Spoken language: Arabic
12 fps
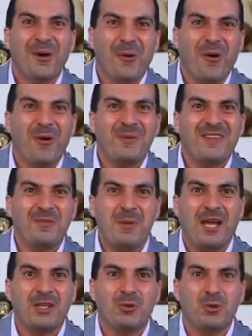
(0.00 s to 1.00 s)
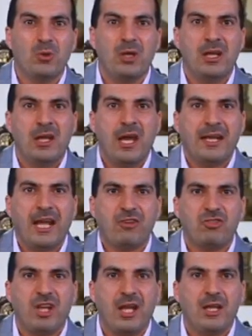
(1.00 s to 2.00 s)
وهو بيسمعني ويقول انا
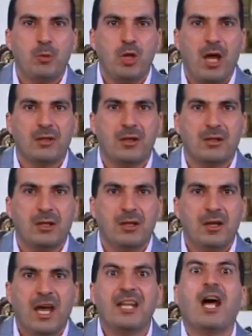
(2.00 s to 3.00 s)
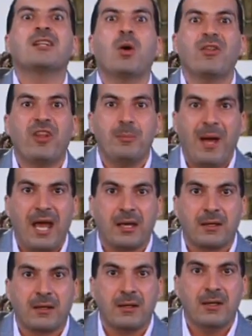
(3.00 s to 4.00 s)
هشتغل لبنى حضاره انا هتواصل معاك